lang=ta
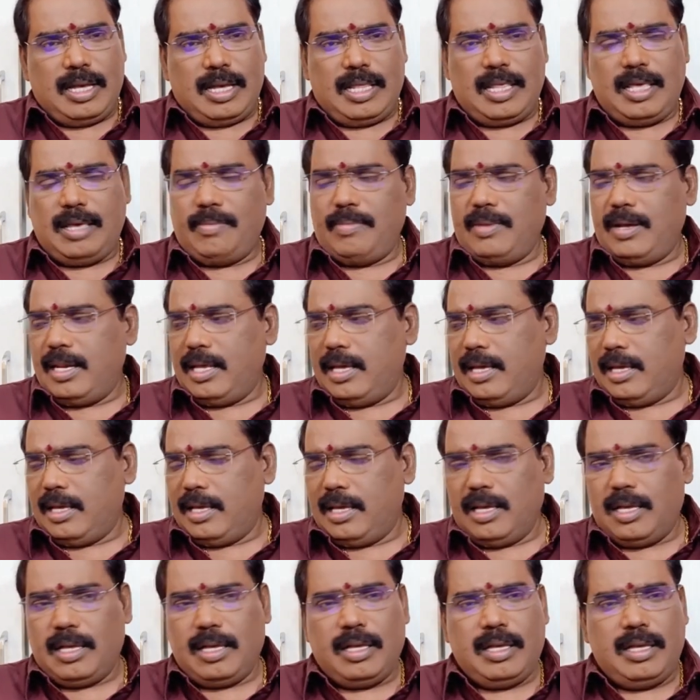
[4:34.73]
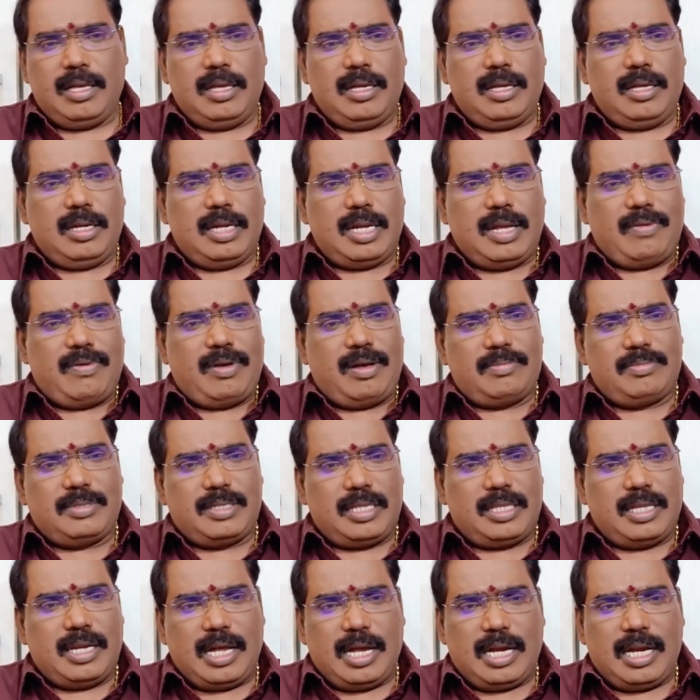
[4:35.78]
அதே மாதிரி
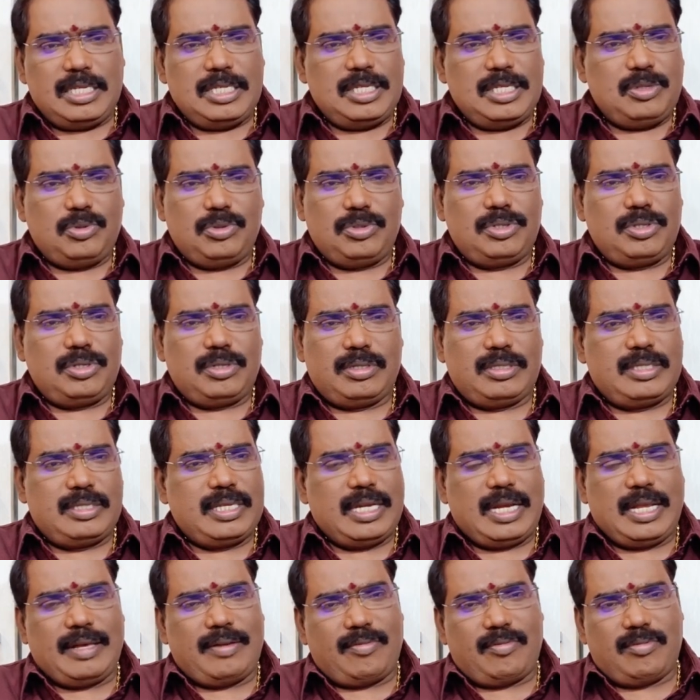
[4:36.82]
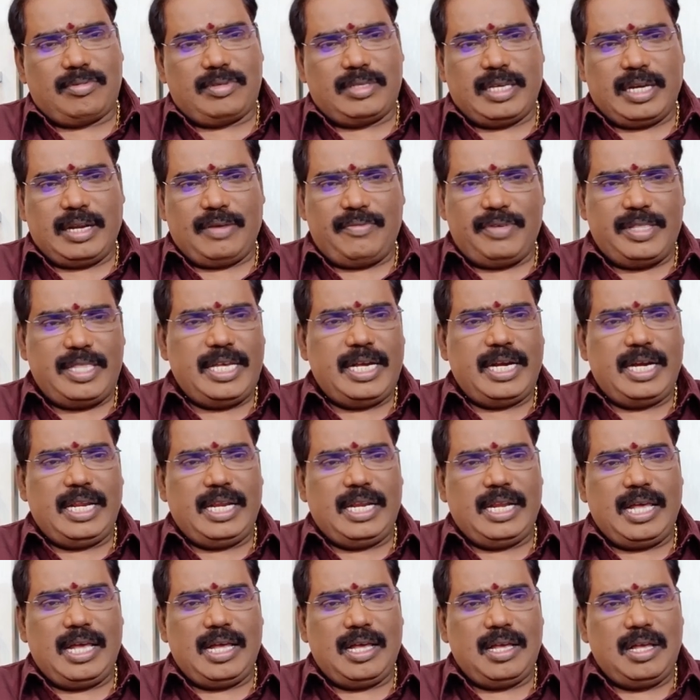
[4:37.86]
நவாம்சத்தில் ஆட்சி உச்சம் சில சில விதிகள்
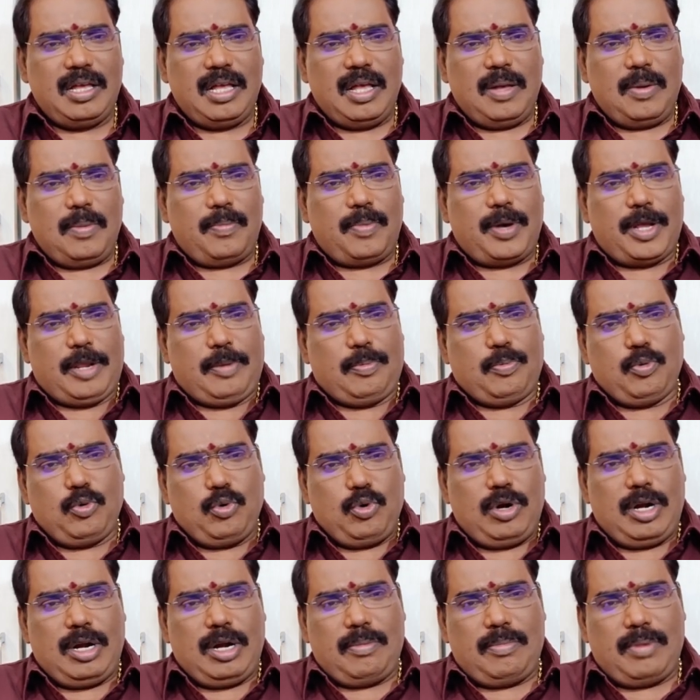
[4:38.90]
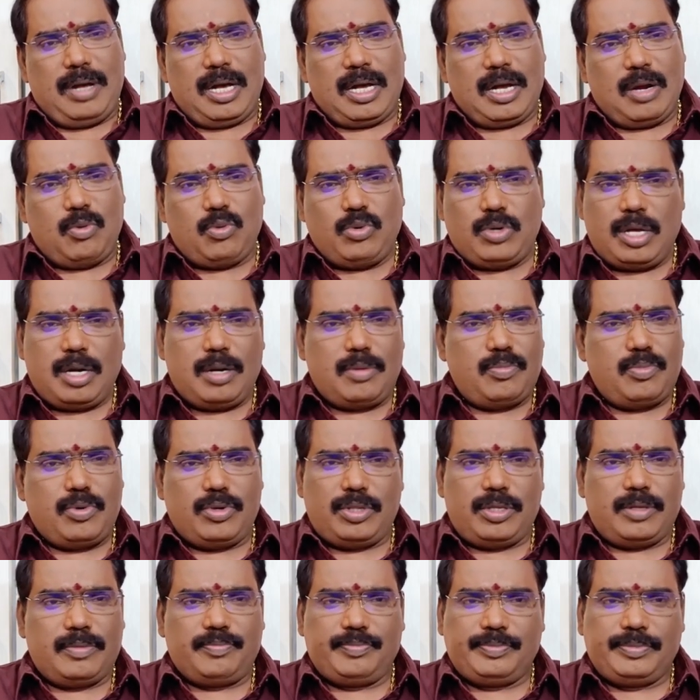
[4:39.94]
எல்லாம் பரிபூர்ணமாக உணரும்
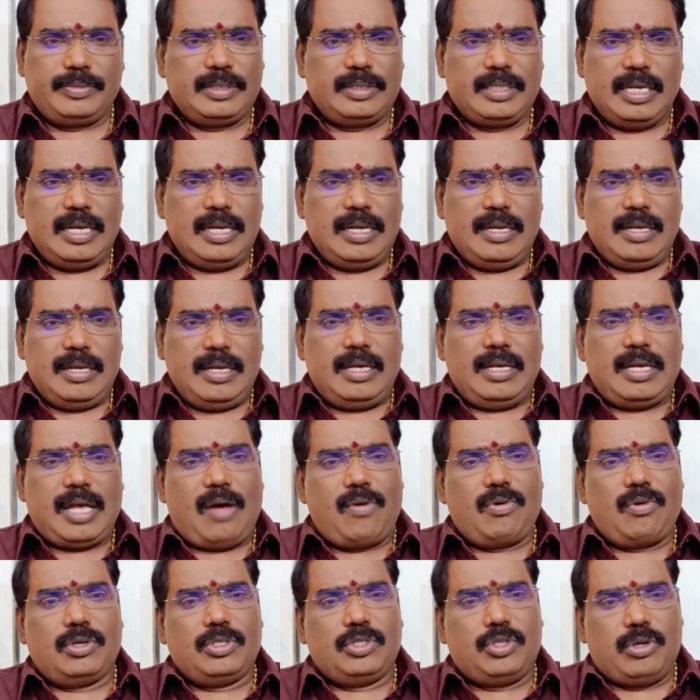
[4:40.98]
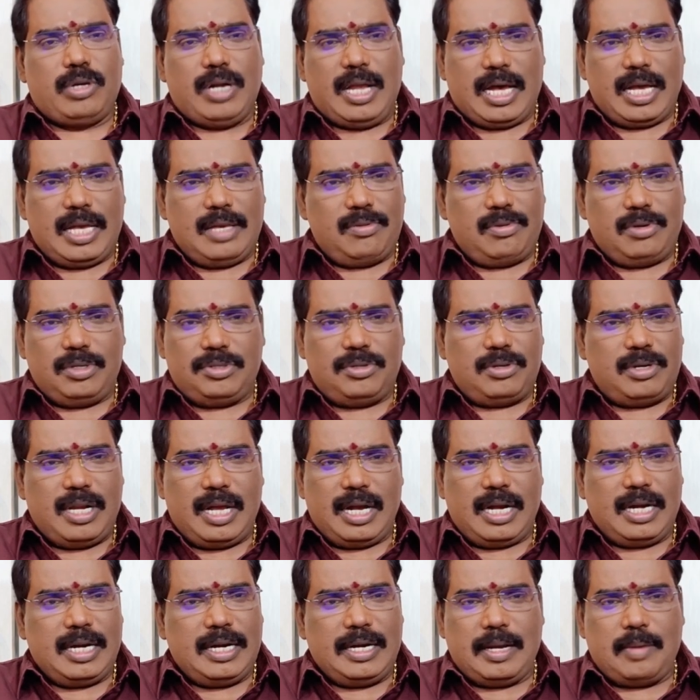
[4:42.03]
போது அவங்க சொன்னாங்க இவங்க
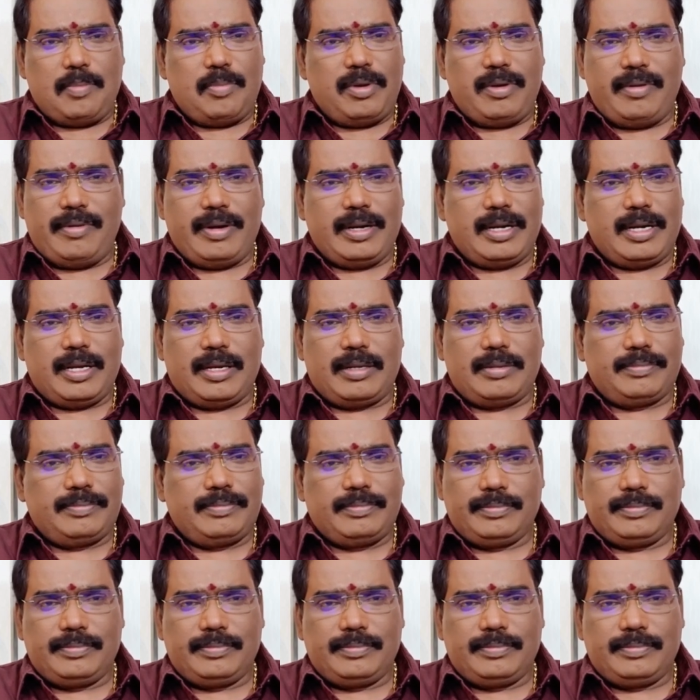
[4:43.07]
சொன்னாங்கன்னு நம்பவே வேண்டாம்